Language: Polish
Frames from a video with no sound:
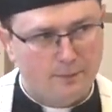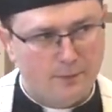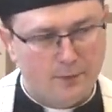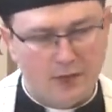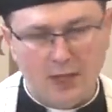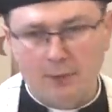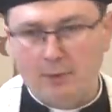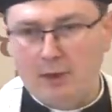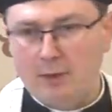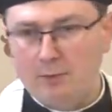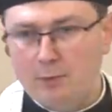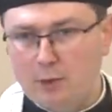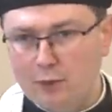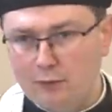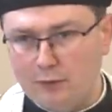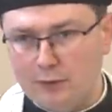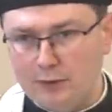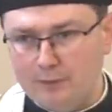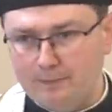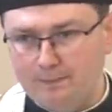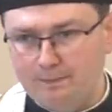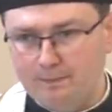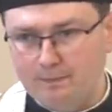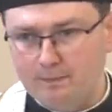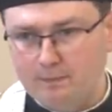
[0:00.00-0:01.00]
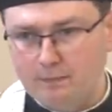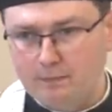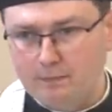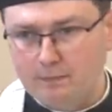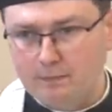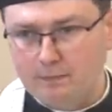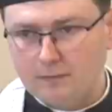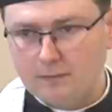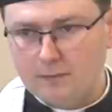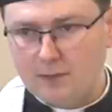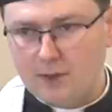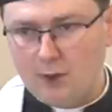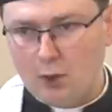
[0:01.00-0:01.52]
nie ma mowy
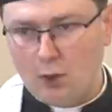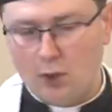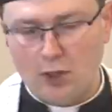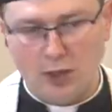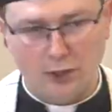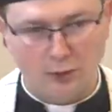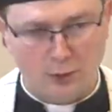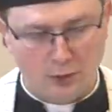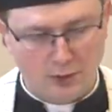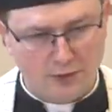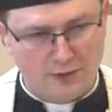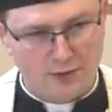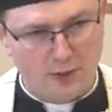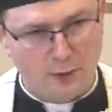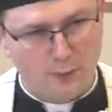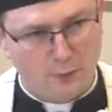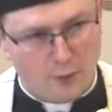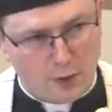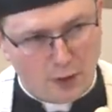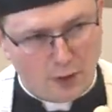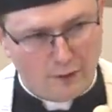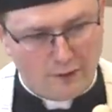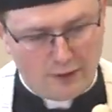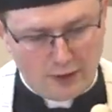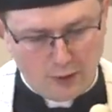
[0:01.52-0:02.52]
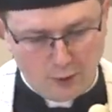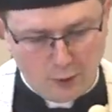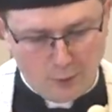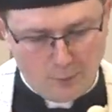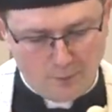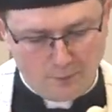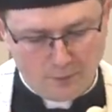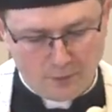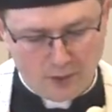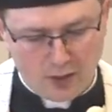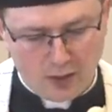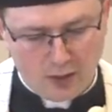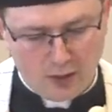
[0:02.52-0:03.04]
o katolickim wychowaniu
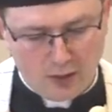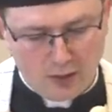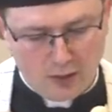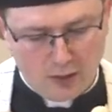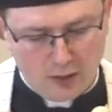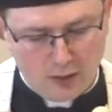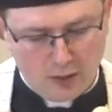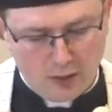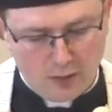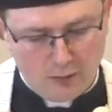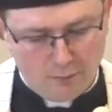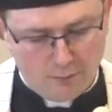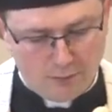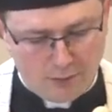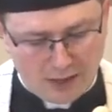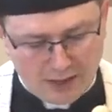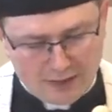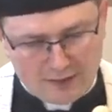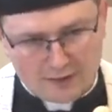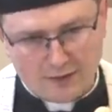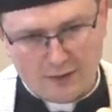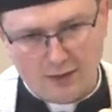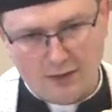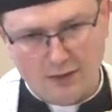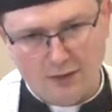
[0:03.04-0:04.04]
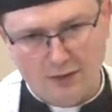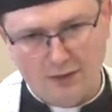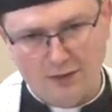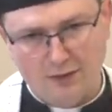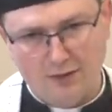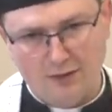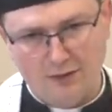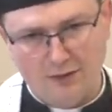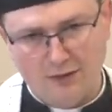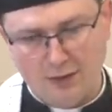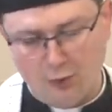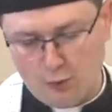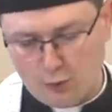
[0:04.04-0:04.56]
bez
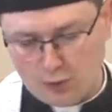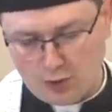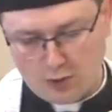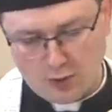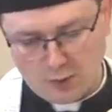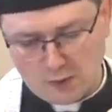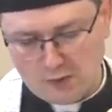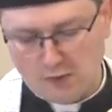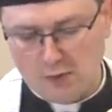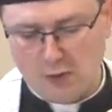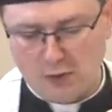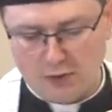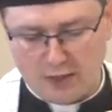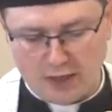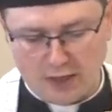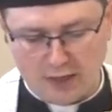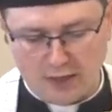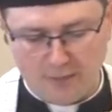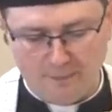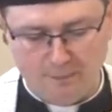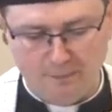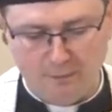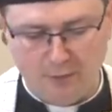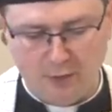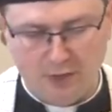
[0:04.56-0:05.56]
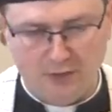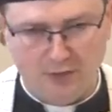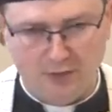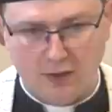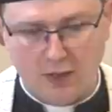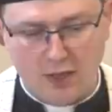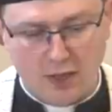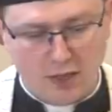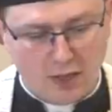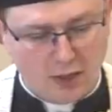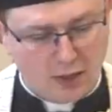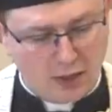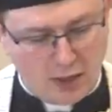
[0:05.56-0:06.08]
nauki o cnotach, bez
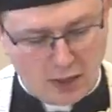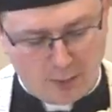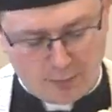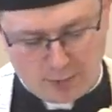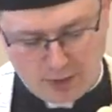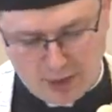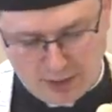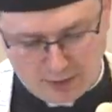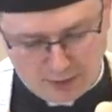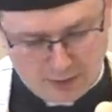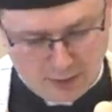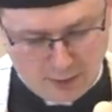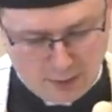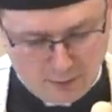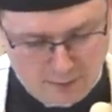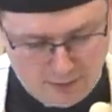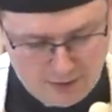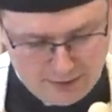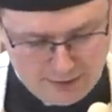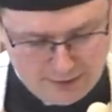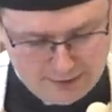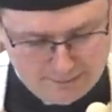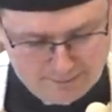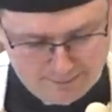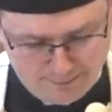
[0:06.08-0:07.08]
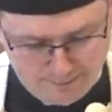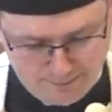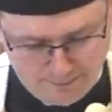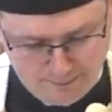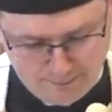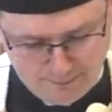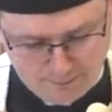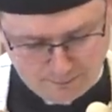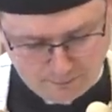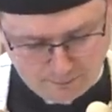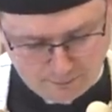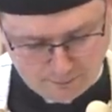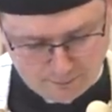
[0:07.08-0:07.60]
ich praktykowania
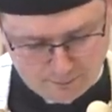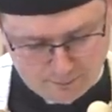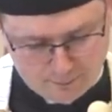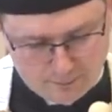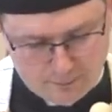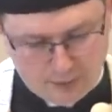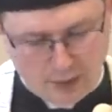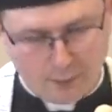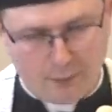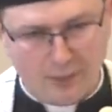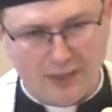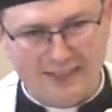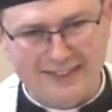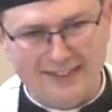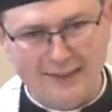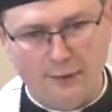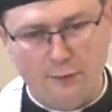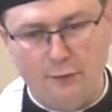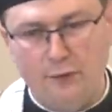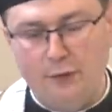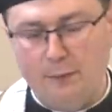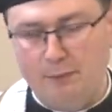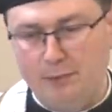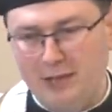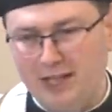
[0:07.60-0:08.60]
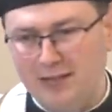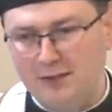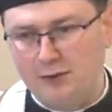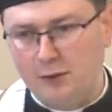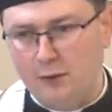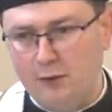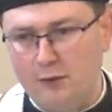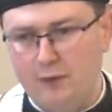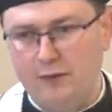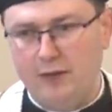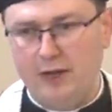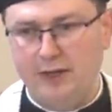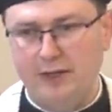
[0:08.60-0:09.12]
bez
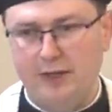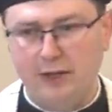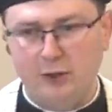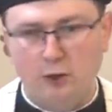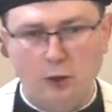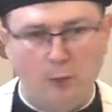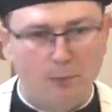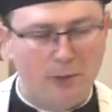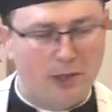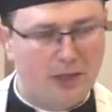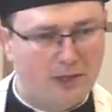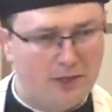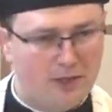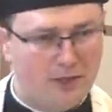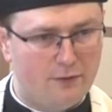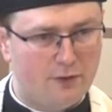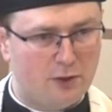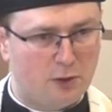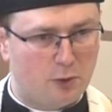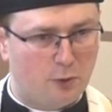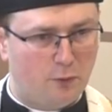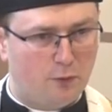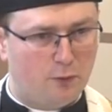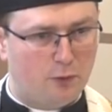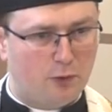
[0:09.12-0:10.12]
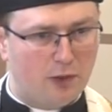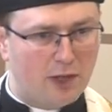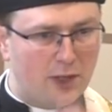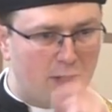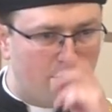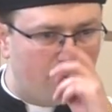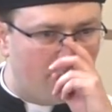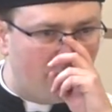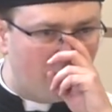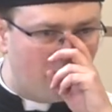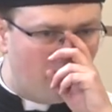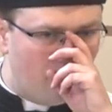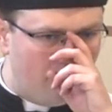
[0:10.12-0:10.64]
wypracowywania dobrych nawyków, które
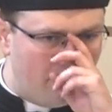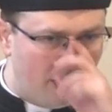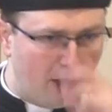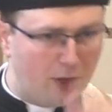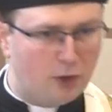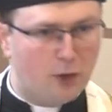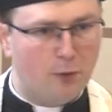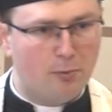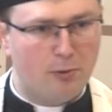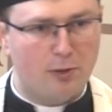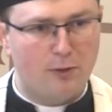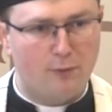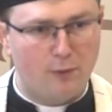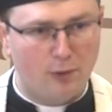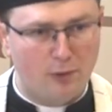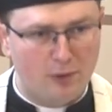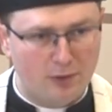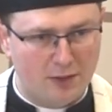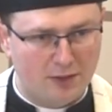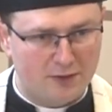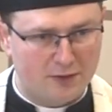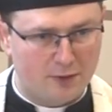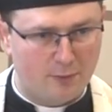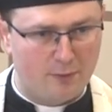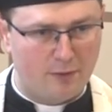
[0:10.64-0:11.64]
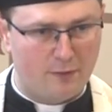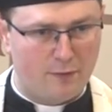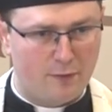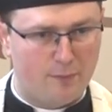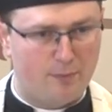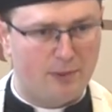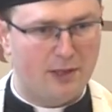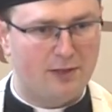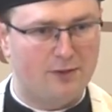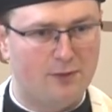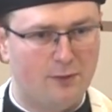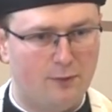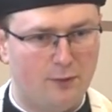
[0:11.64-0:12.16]
świadomie i dobrowolnie sobie
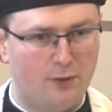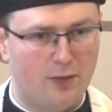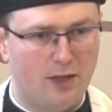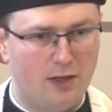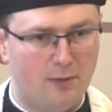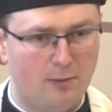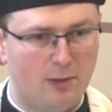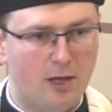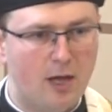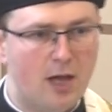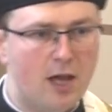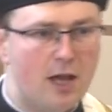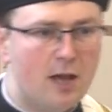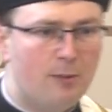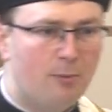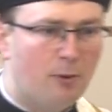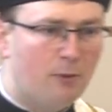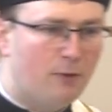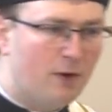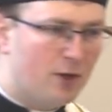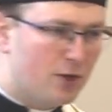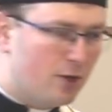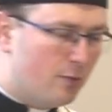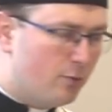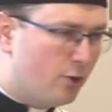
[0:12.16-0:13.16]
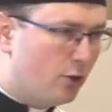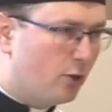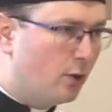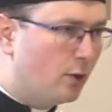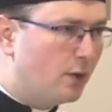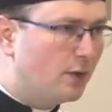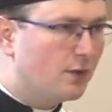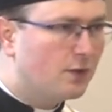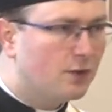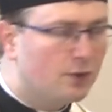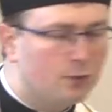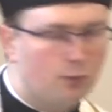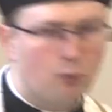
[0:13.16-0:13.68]
wypracowujemy, bo uważam, że to
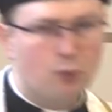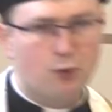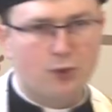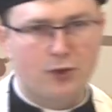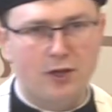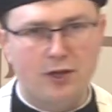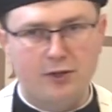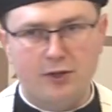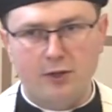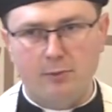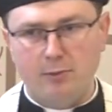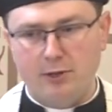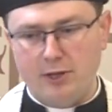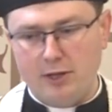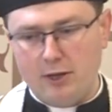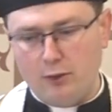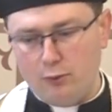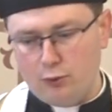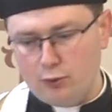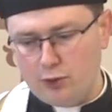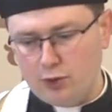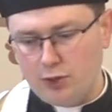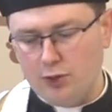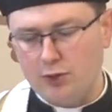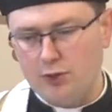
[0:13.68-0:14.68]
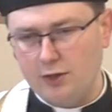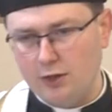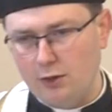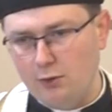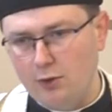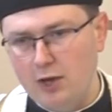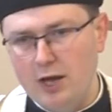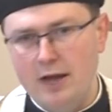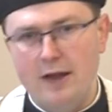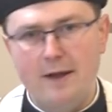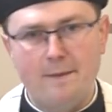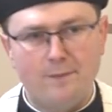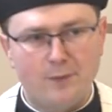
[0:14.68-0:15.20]
jest słuszne, żeby nauczyć się,
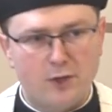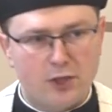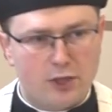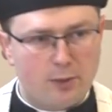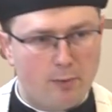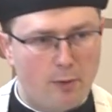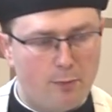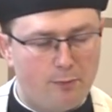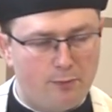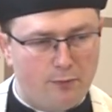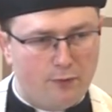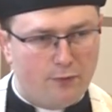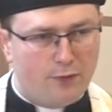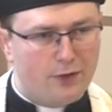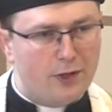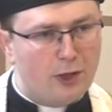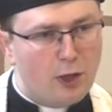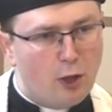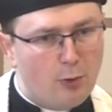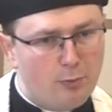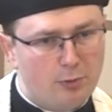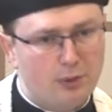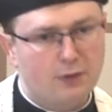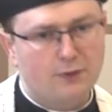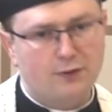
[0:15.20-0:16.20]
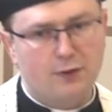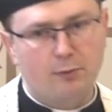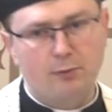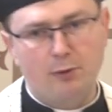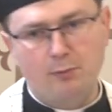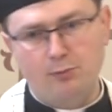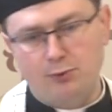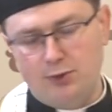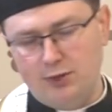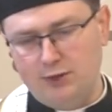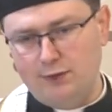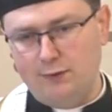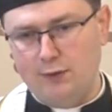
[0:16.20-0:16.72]
żeby wyrobić sobie
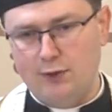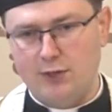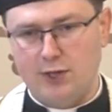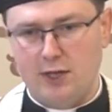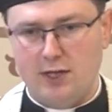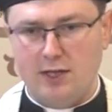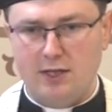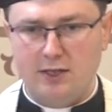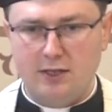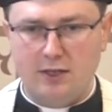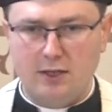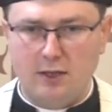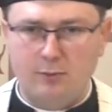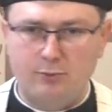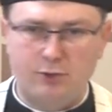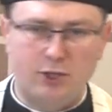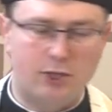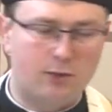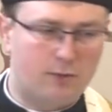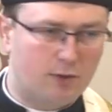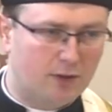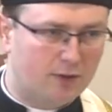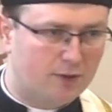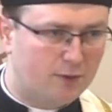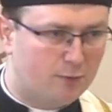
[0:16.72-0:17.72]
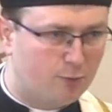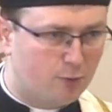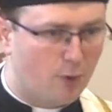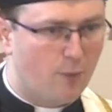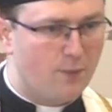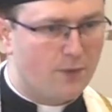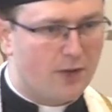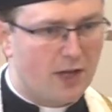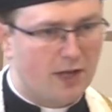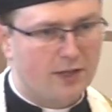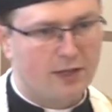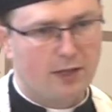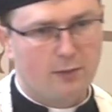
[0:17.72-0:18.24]
przyzwyczajenie na przykład
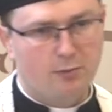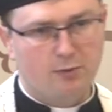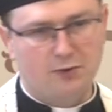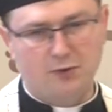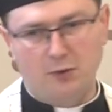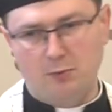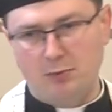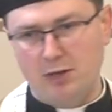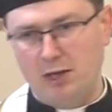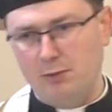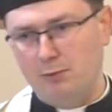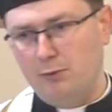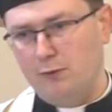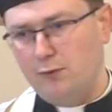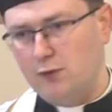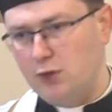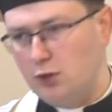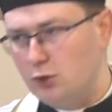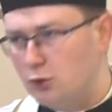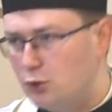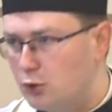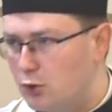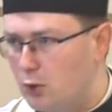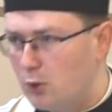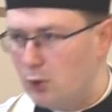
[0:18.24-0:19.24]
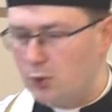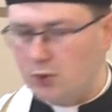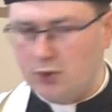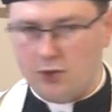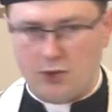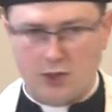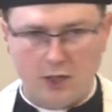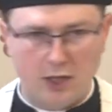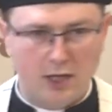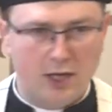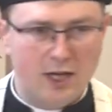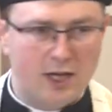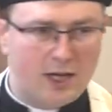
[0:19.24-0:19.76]
sprzątania po sobie, albo
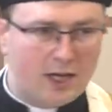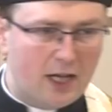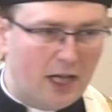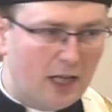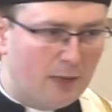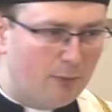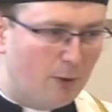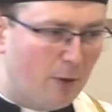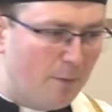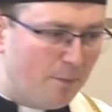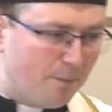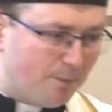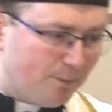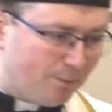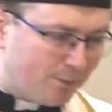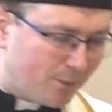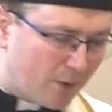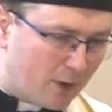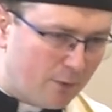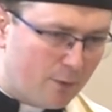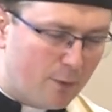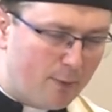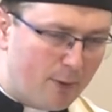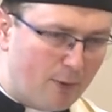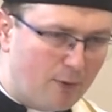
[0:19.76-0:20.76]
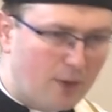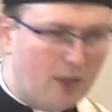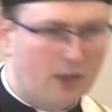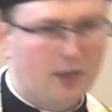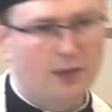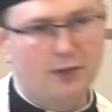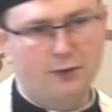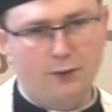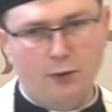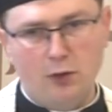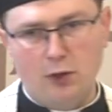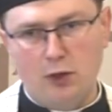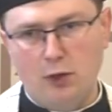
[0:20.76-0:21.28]
wdzięczności, albo
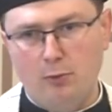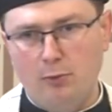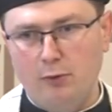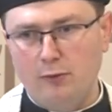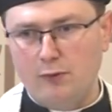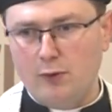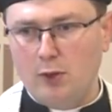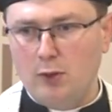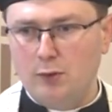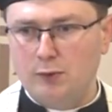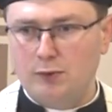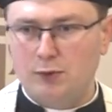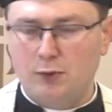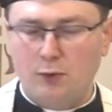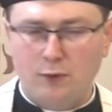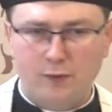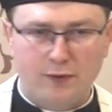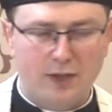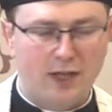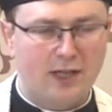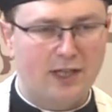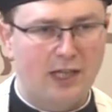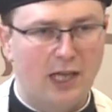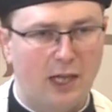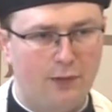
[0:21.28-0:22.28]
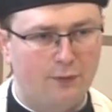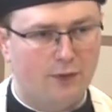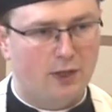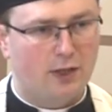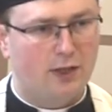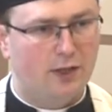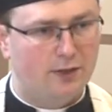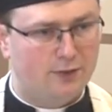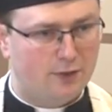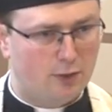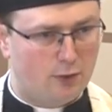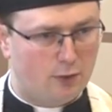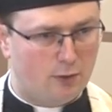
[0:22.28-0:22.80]
wypełniania swoich obowiązków w takiej w
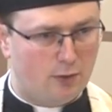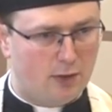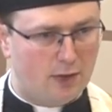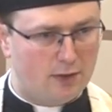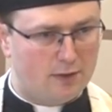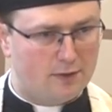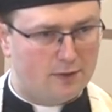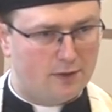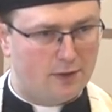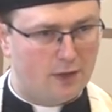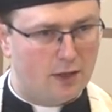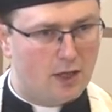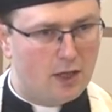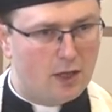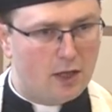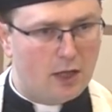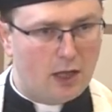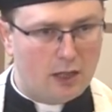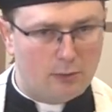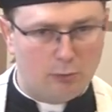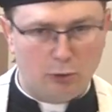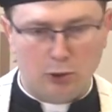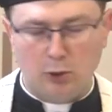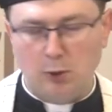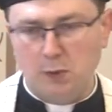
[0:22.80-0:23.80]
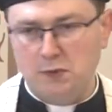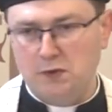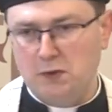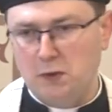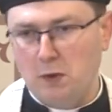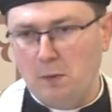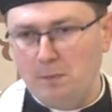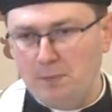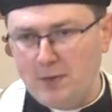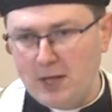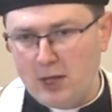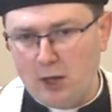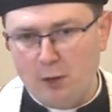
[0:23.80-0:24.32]
takiej sytuacji, albo
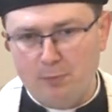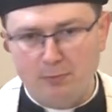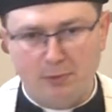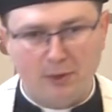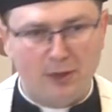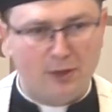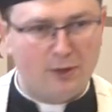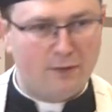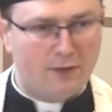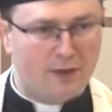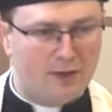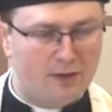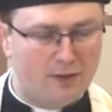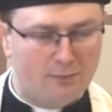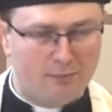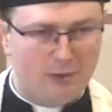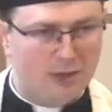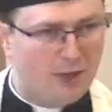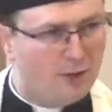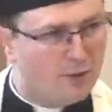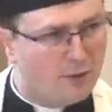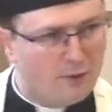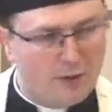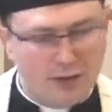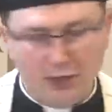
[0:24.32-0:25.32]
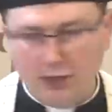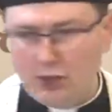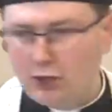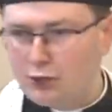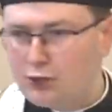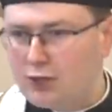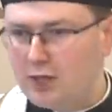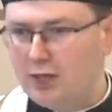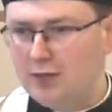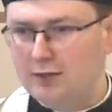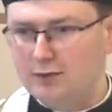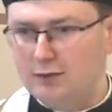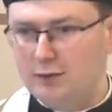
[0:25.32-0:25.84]
roztropnego planowa planowania
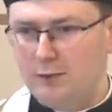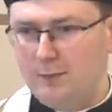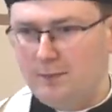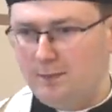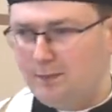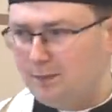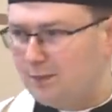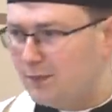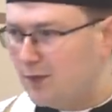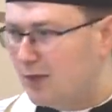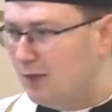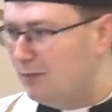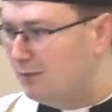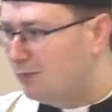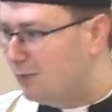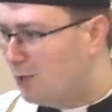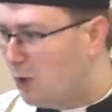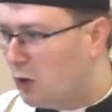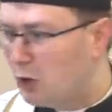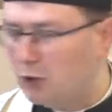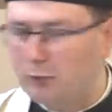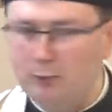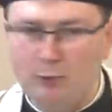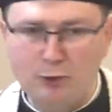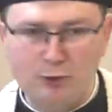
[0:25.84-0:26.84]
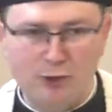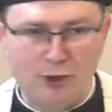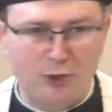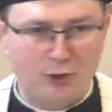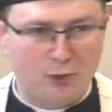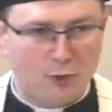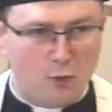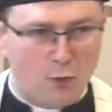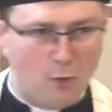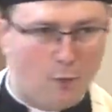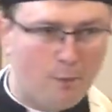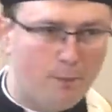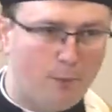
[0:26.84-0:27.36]
czasu,
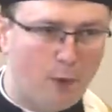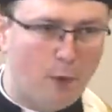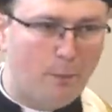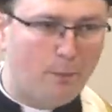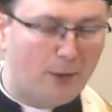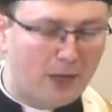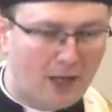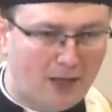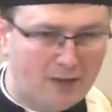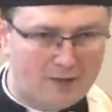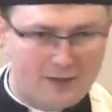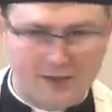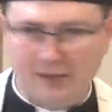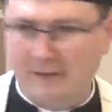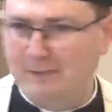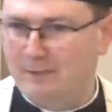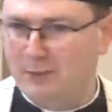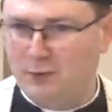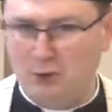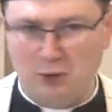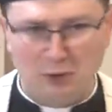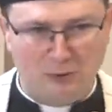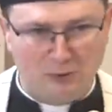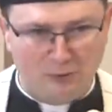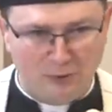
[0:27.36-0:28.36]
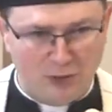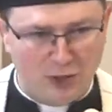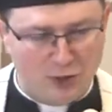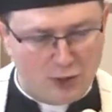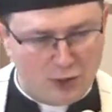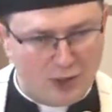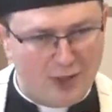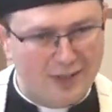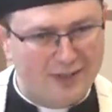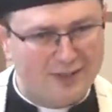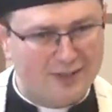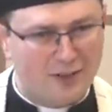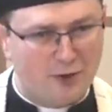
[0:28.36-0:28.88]
odpoczynku po pracy. To
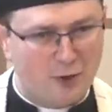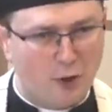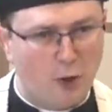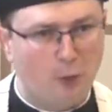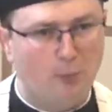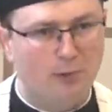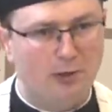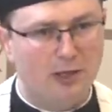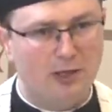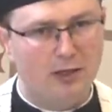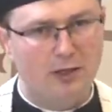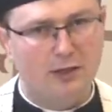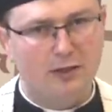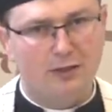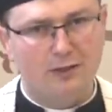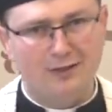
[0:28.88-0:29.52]
również jest dobry